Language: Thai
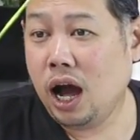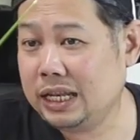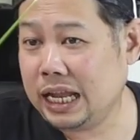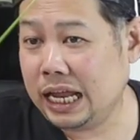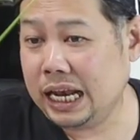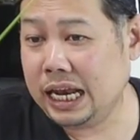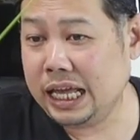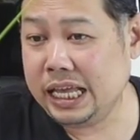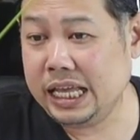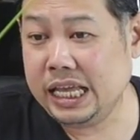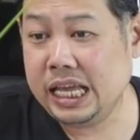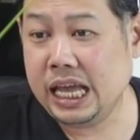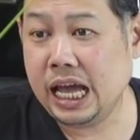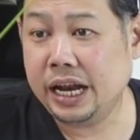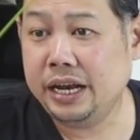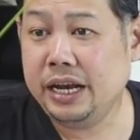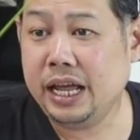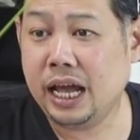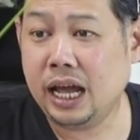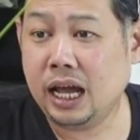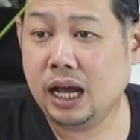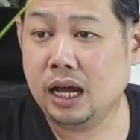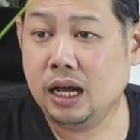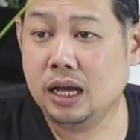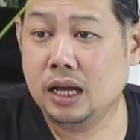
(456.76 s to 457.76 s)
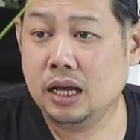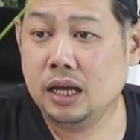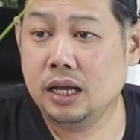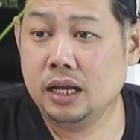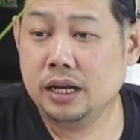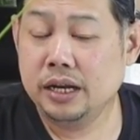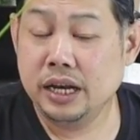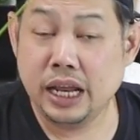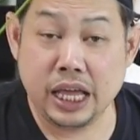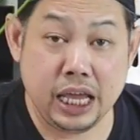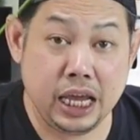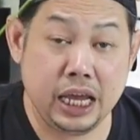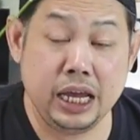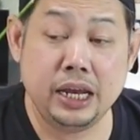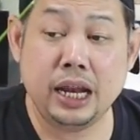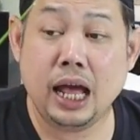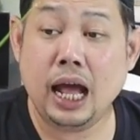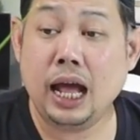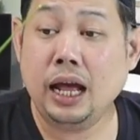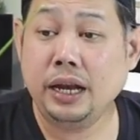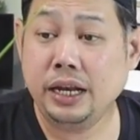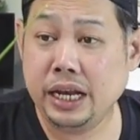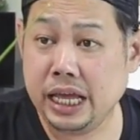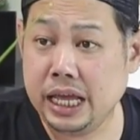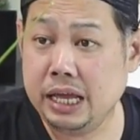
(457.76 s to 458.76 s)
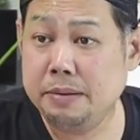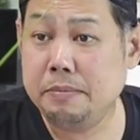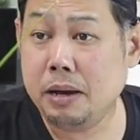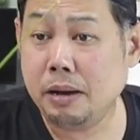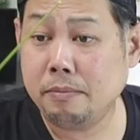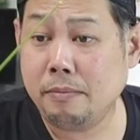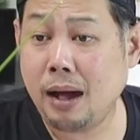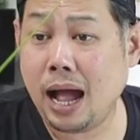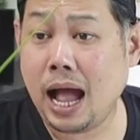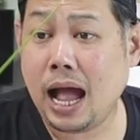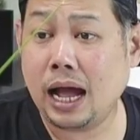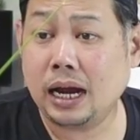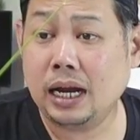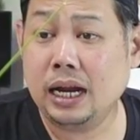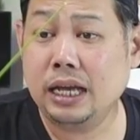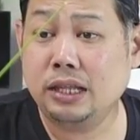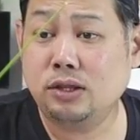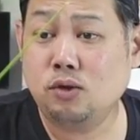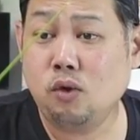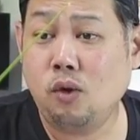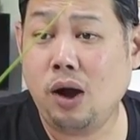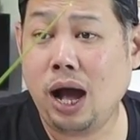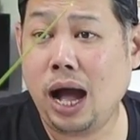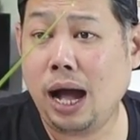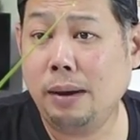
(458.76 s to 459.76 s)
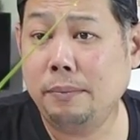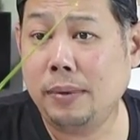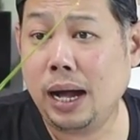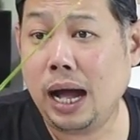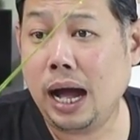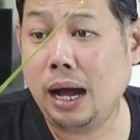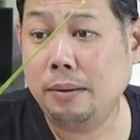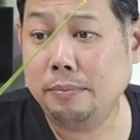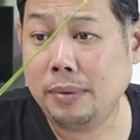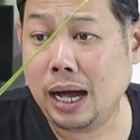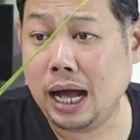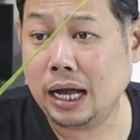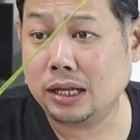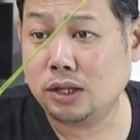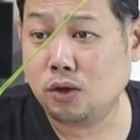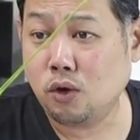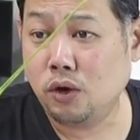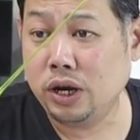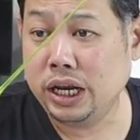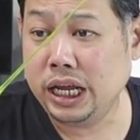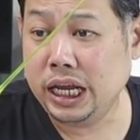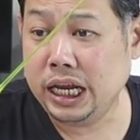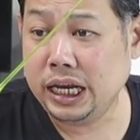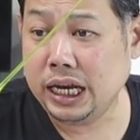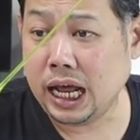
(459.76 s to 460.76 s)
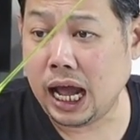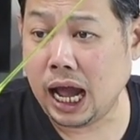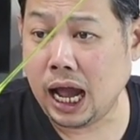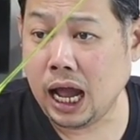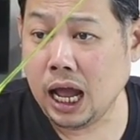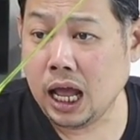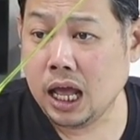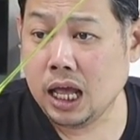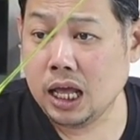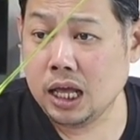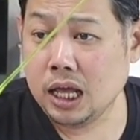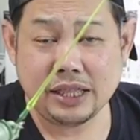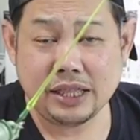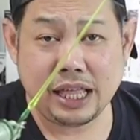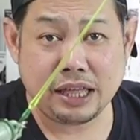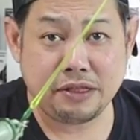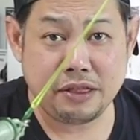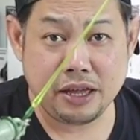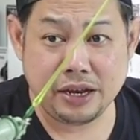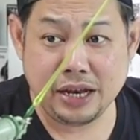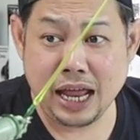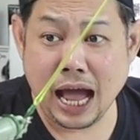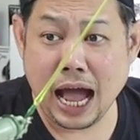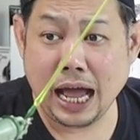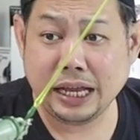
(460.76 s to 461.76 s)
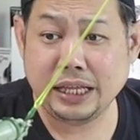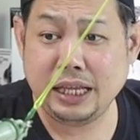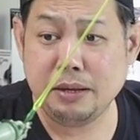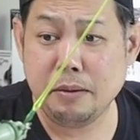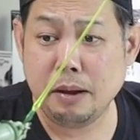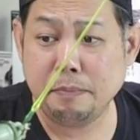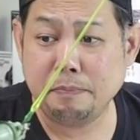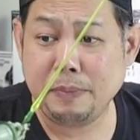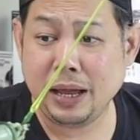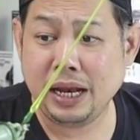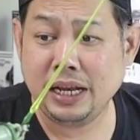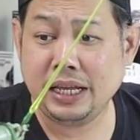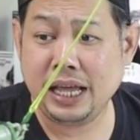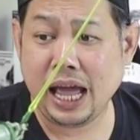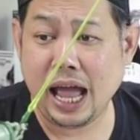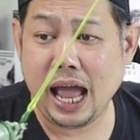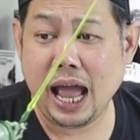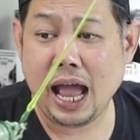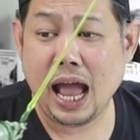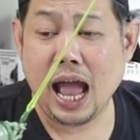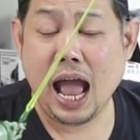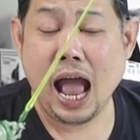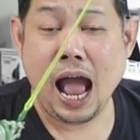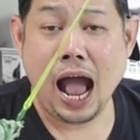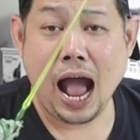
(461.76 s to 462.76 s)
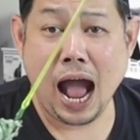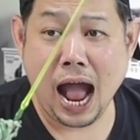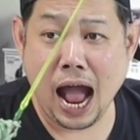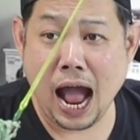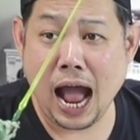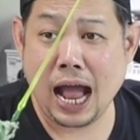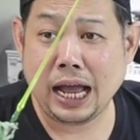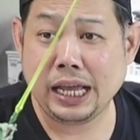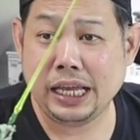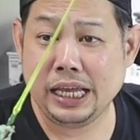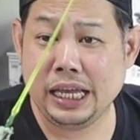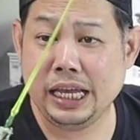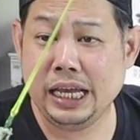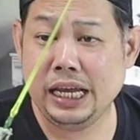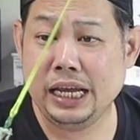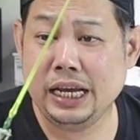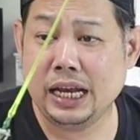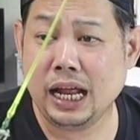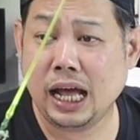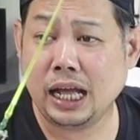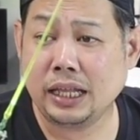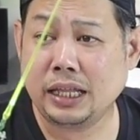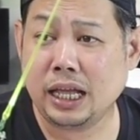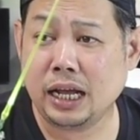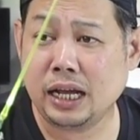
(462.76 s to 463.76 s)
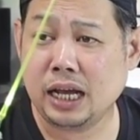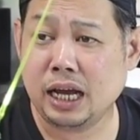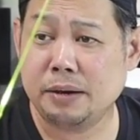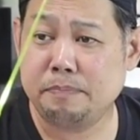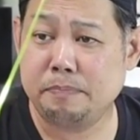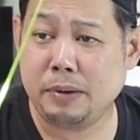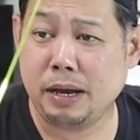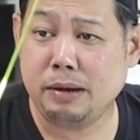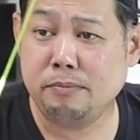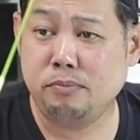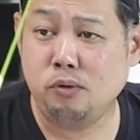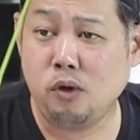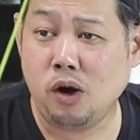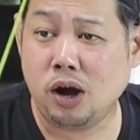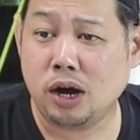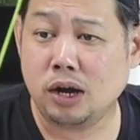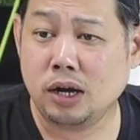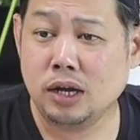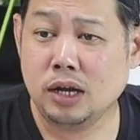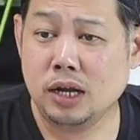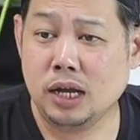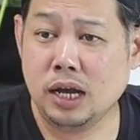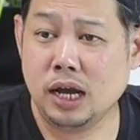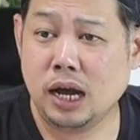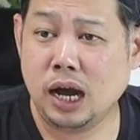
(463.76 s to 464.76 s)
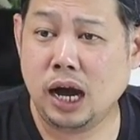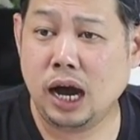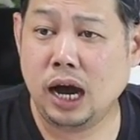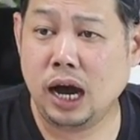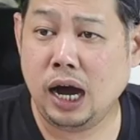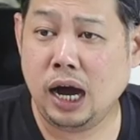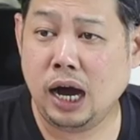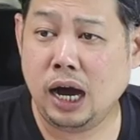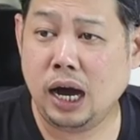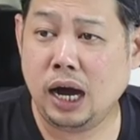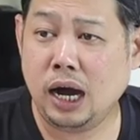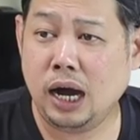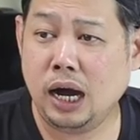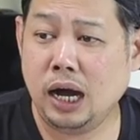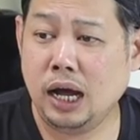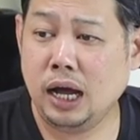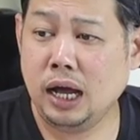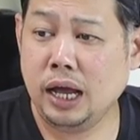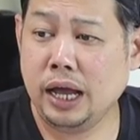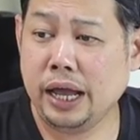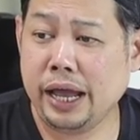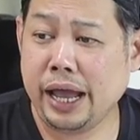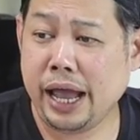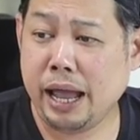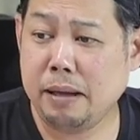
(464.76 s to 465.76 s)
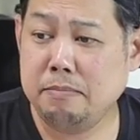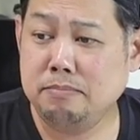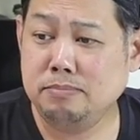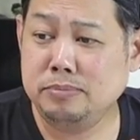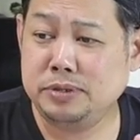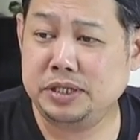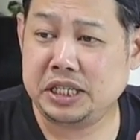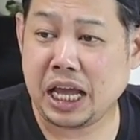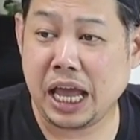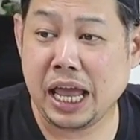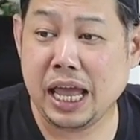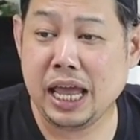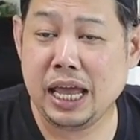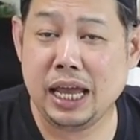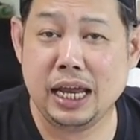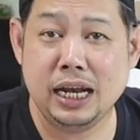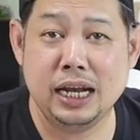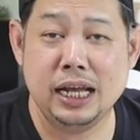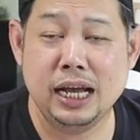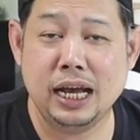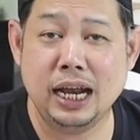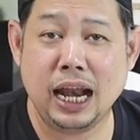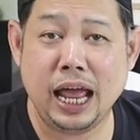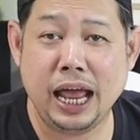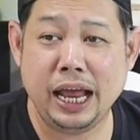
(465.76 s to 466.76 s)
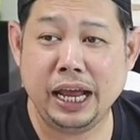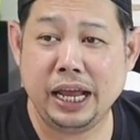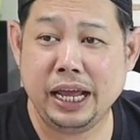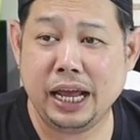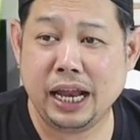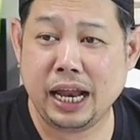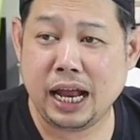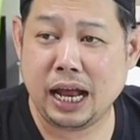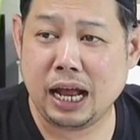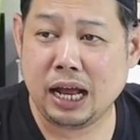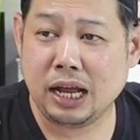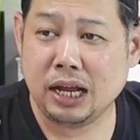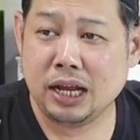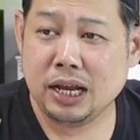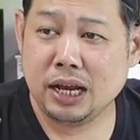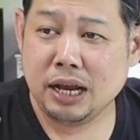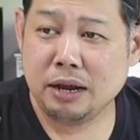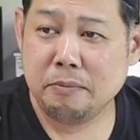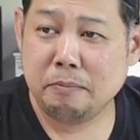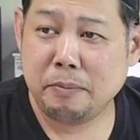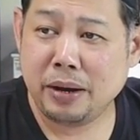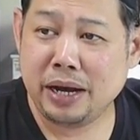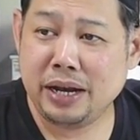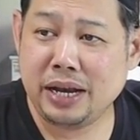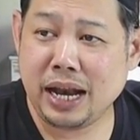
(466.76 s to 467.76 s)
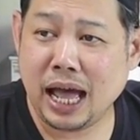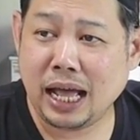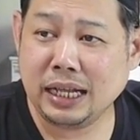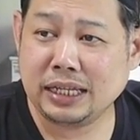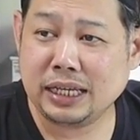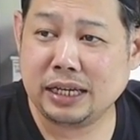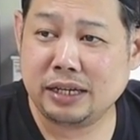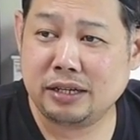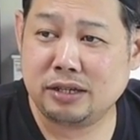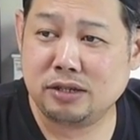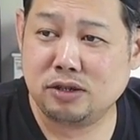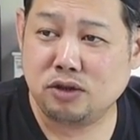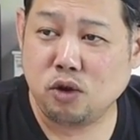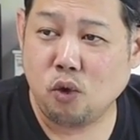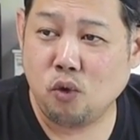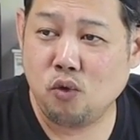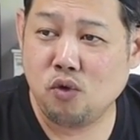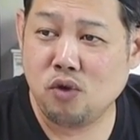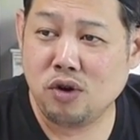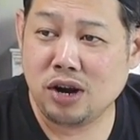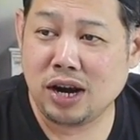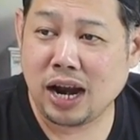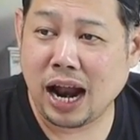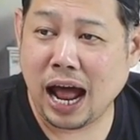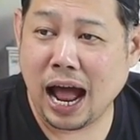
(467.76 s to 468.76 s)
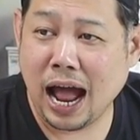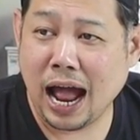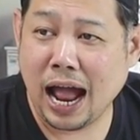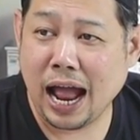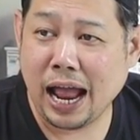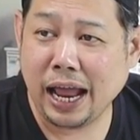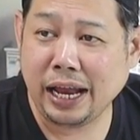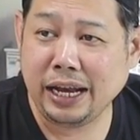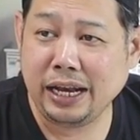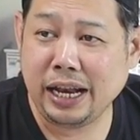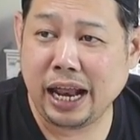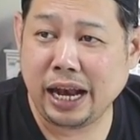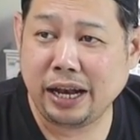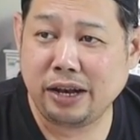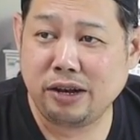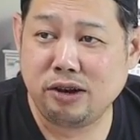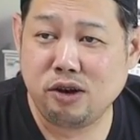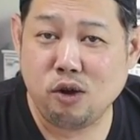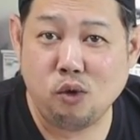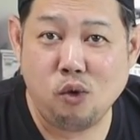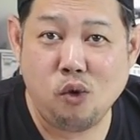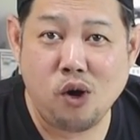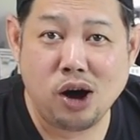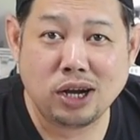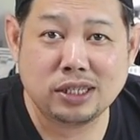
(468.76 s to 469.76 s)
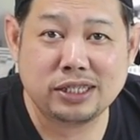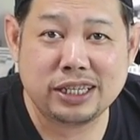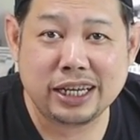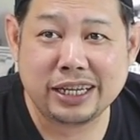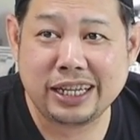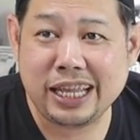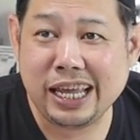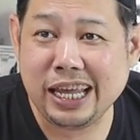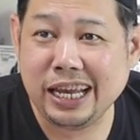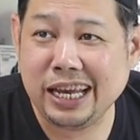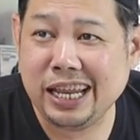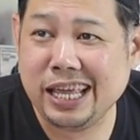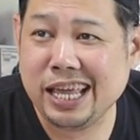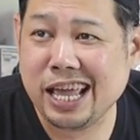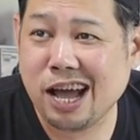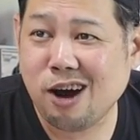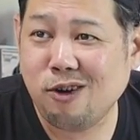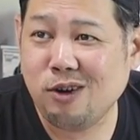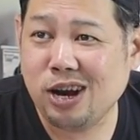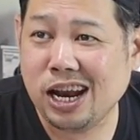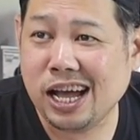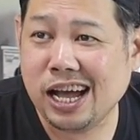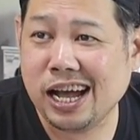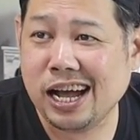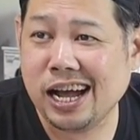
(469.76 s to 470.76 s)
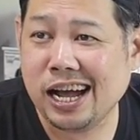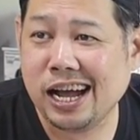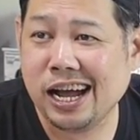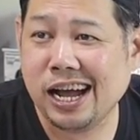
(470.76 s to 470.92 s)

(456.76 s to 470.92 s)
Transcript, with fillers: รายละเอียดเนี่ย ดีนะ ดีมากๆเลยตัวฮามาฮามาตัวนี้นะแต่เสียดายที่มันเป็นแค่ RE นะ ถ้าเกิดเป็นพวกเอ่อ MG หรืออะไรเงี้ยนะ มันน่าจะดุร้ายเด็ดดวงสัทีเดียวเล